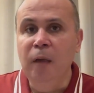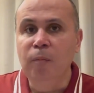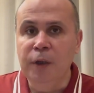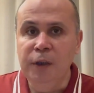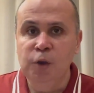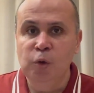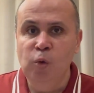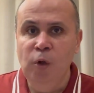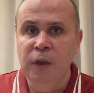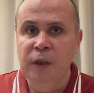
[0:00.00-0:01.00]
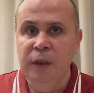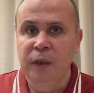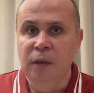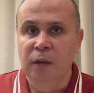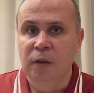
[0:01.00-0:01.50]
المريض يروح
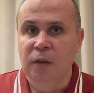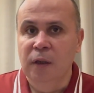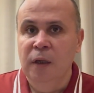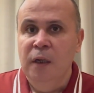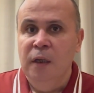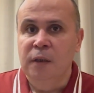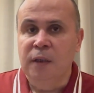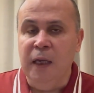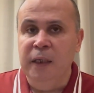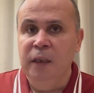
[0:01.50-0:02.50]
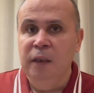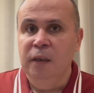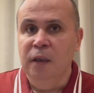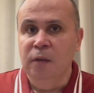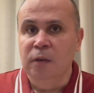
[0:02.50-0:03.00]
للتحليل
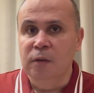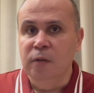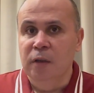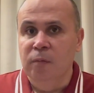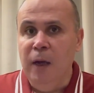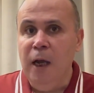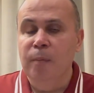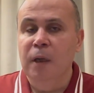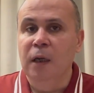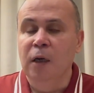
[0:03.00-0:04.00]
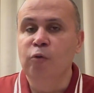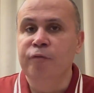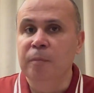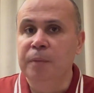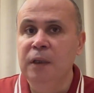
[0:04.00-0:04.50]
المعمل او في
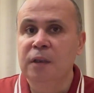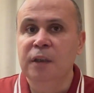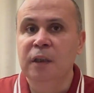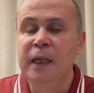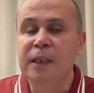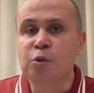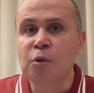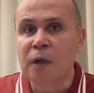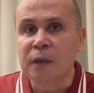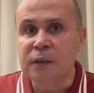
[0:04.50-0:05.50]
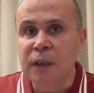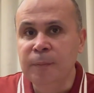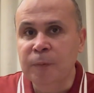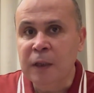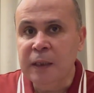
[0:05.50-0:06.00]
البيت يلاقي السكر الصايم
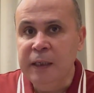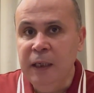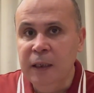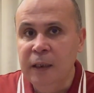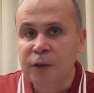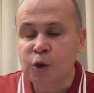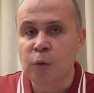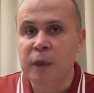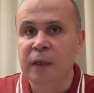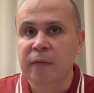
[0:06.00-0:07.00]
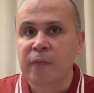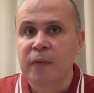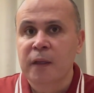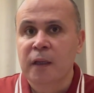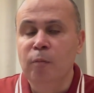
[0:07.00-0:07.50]
ابتدى يعلى شويه
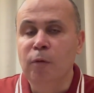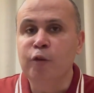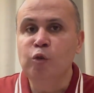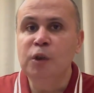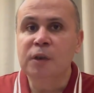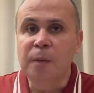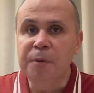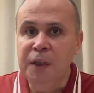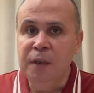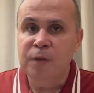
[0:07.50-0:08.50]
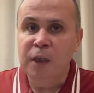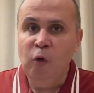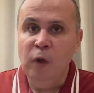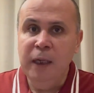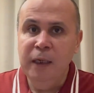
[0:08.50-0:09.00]
المفروض الطبيعي
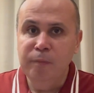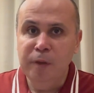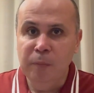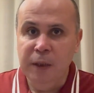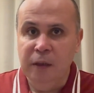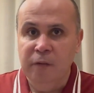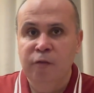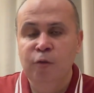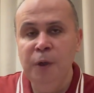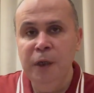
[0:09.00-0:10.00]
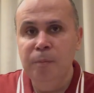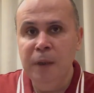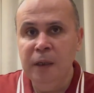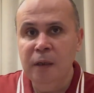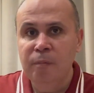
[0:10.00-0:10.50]
بتاعه اقل من 100 فوق ال
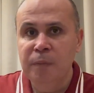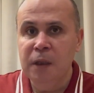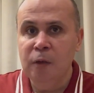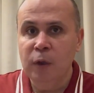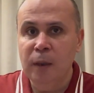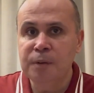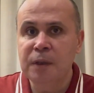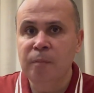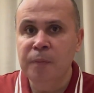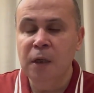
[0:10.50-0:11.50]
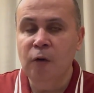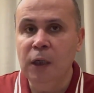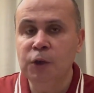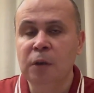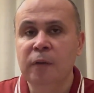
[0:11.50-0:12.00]
100 105
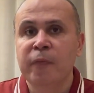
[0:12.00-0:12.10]
110